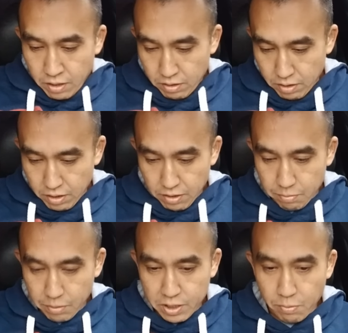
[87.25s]
э,
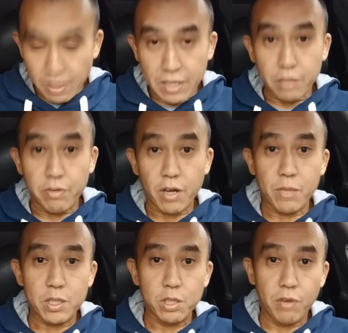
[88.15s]
максимальной
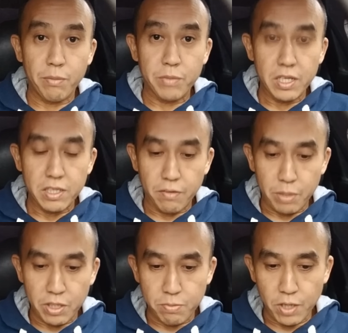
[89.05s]
информации вам дать, я, в
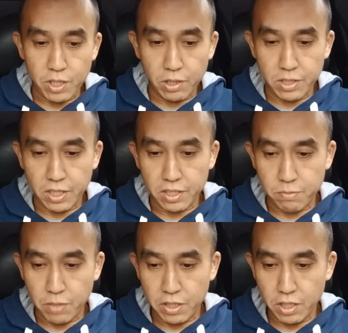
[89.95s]
принципе, решил
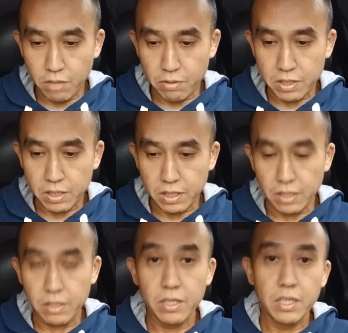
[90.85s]
законспектировать
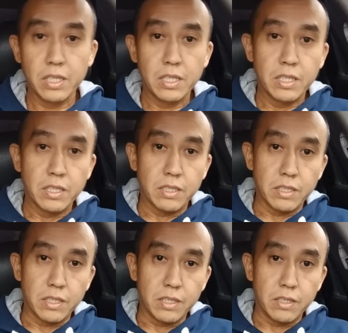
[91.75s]
и
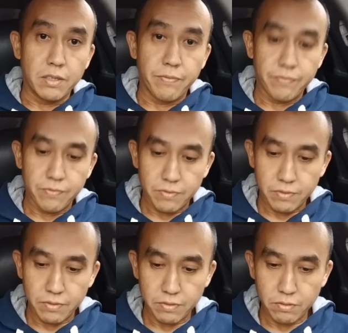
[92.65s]
э,
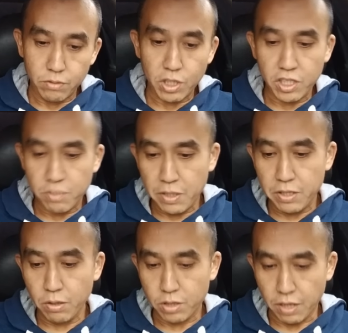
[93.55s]

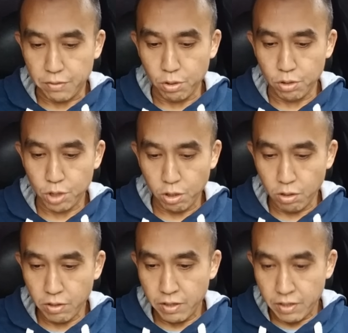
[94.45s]
законспектировать, как все это
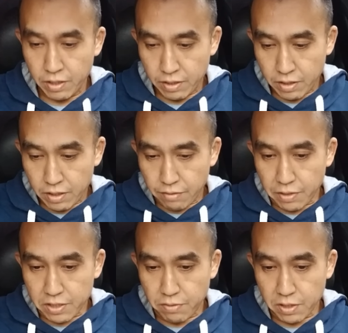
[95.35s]
шло.
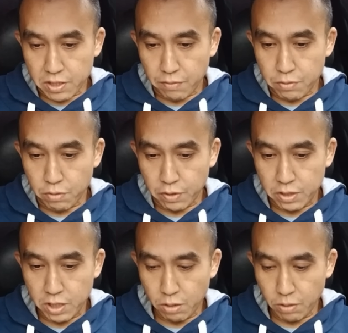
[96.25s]
Весь вес я все
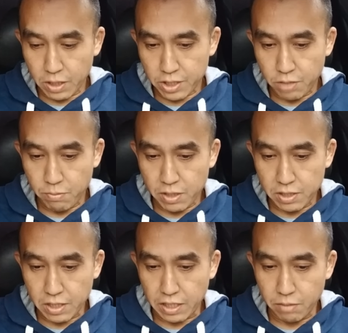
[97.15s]
фиксировал каждый
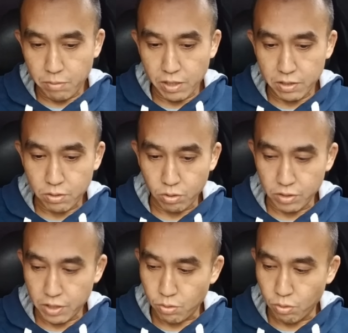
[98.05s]
месяц, какие были, сколько,
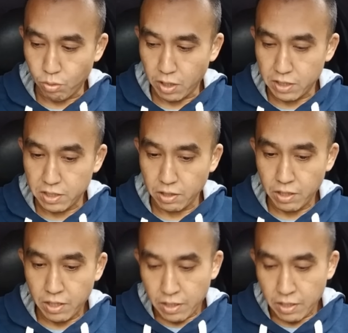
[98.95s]
насколько уходил.